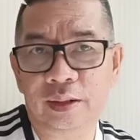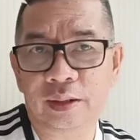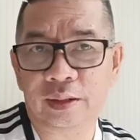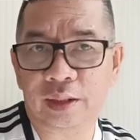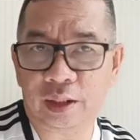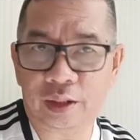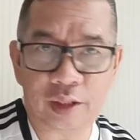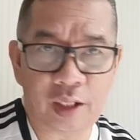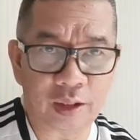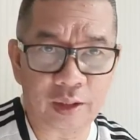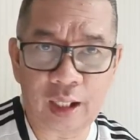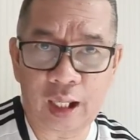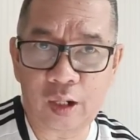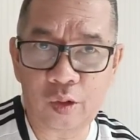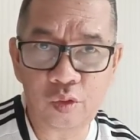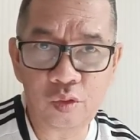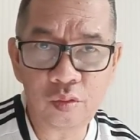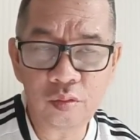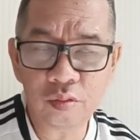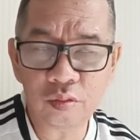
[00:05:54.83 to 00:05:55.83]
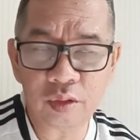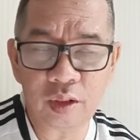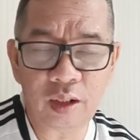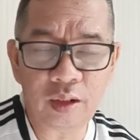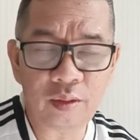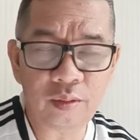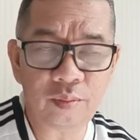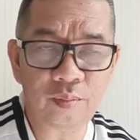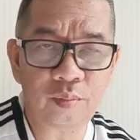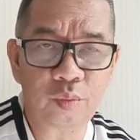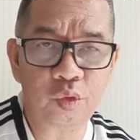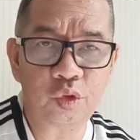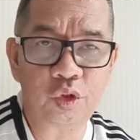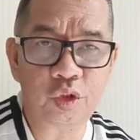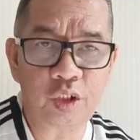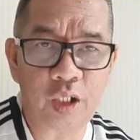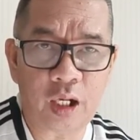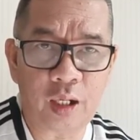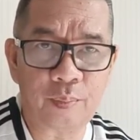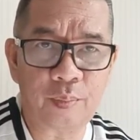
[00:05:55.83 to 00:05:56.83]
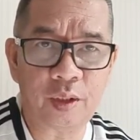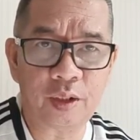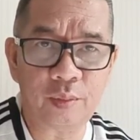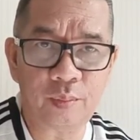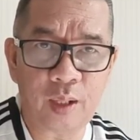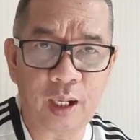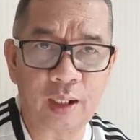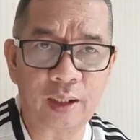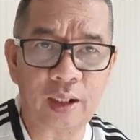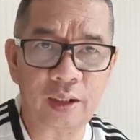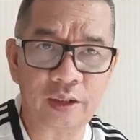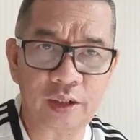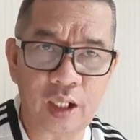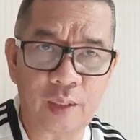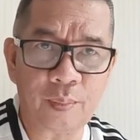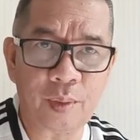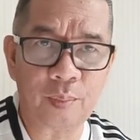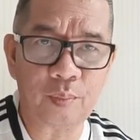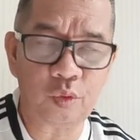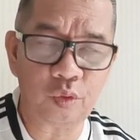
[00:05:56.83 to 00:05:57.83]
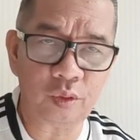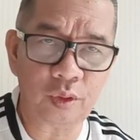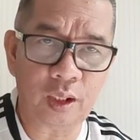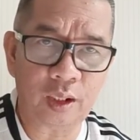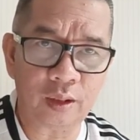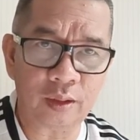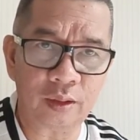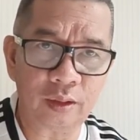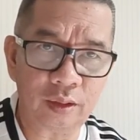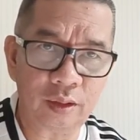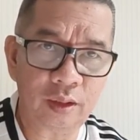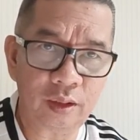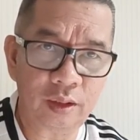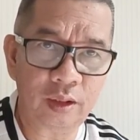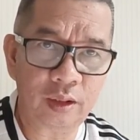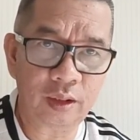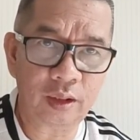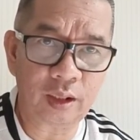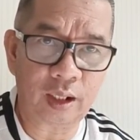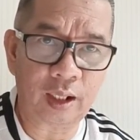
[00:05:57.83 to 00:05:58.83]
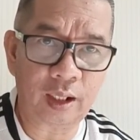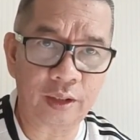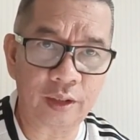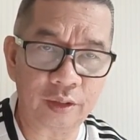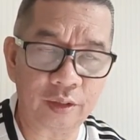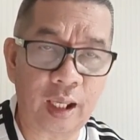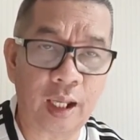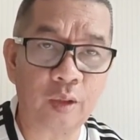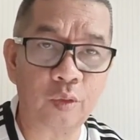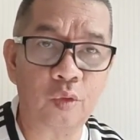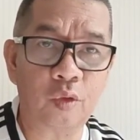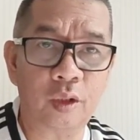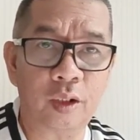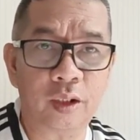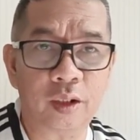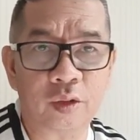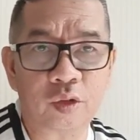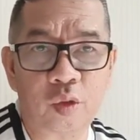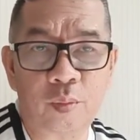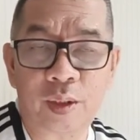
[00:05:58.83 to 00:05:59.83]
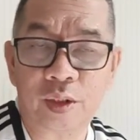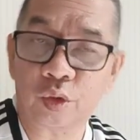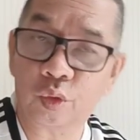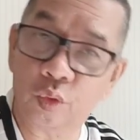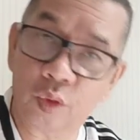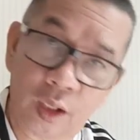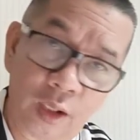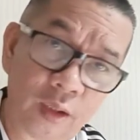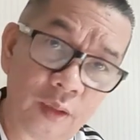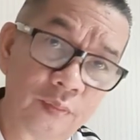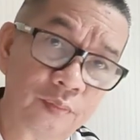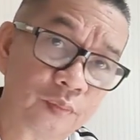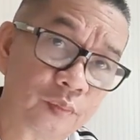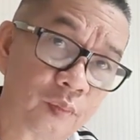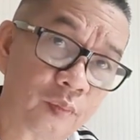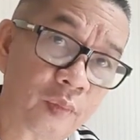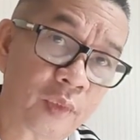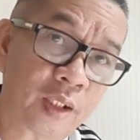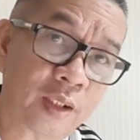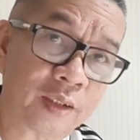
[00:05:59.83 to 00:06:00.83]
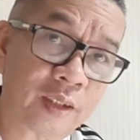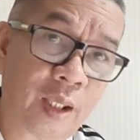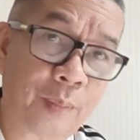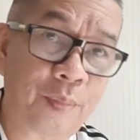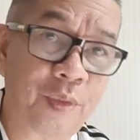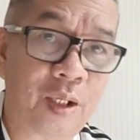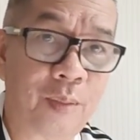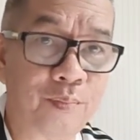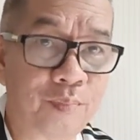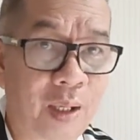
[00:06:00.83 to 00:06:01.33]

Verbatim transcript: kita tidak tahu ya posisi apa di belakang siapapun yang akan ditaruh oleh Thomas Tuchel tapi yang